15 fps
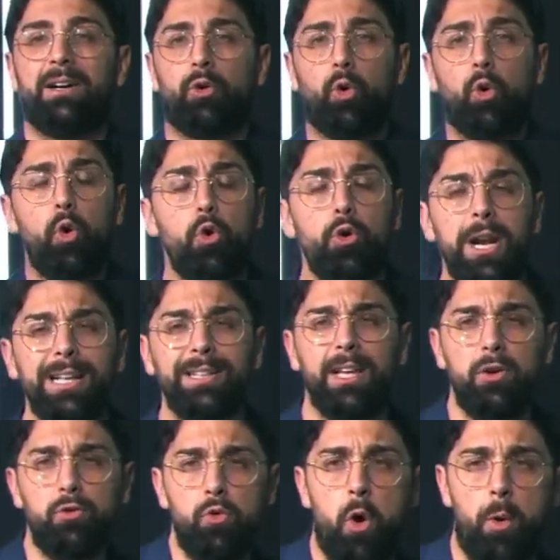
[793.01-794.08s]
cura
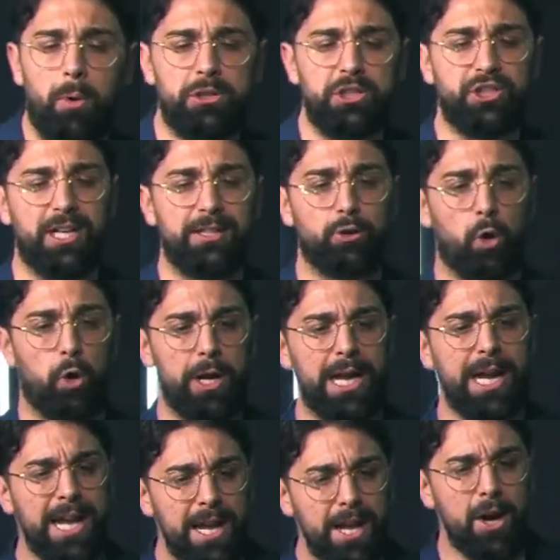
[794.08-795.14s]
dell'uomo dicendo
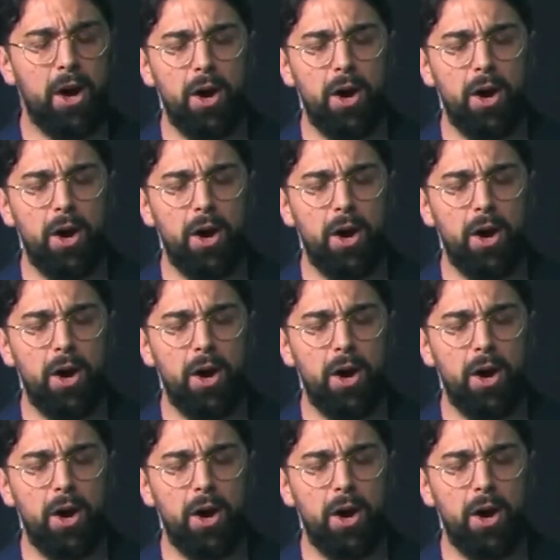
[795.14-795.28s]
io